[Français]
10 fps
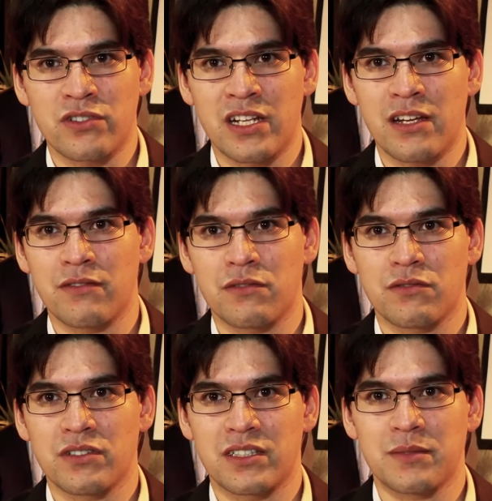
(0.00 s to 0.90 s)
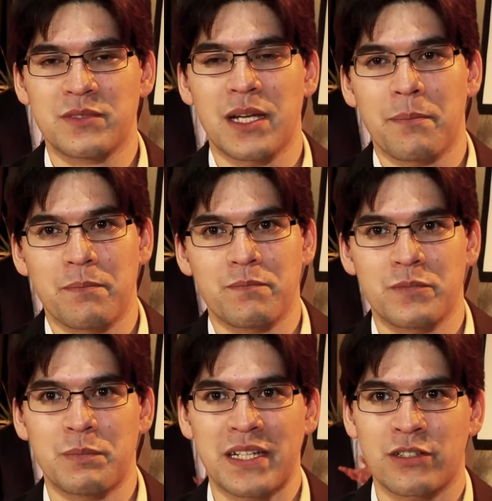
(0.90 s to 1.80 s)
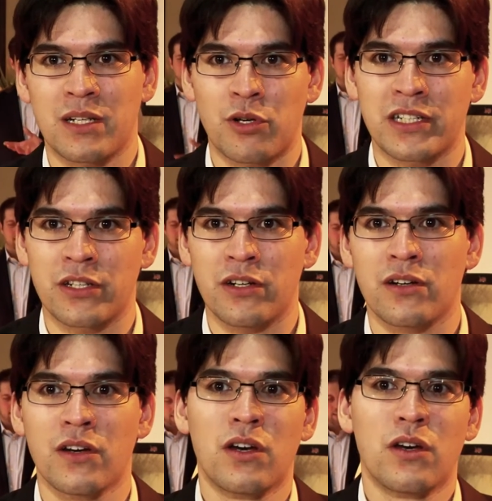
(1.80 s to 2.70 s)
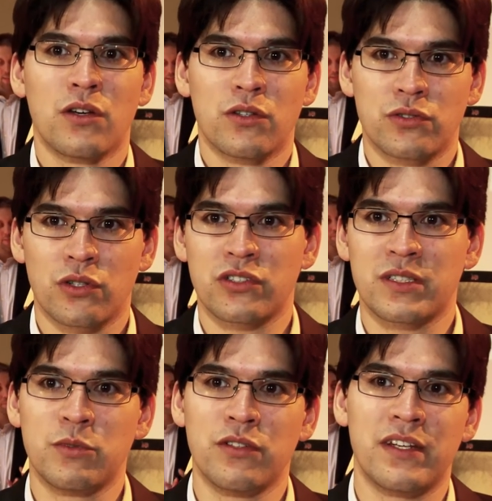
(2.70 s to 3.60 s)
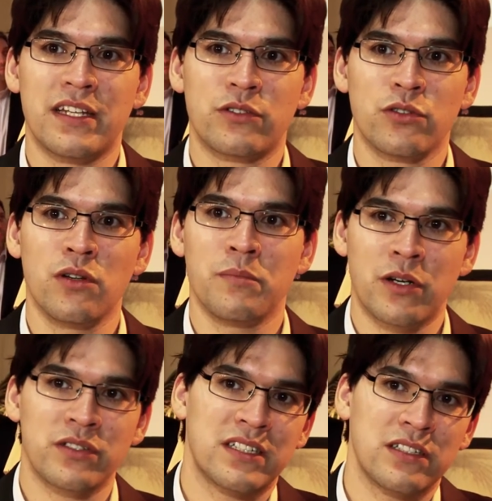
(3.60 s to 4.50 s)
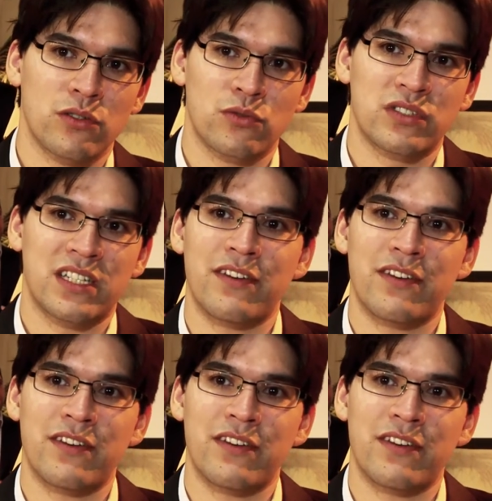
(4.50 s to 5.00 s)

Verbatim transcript: Genève, qui me tient particulièrement à cœur, sur ce type de véhicule, mais aussi sur tout ce qui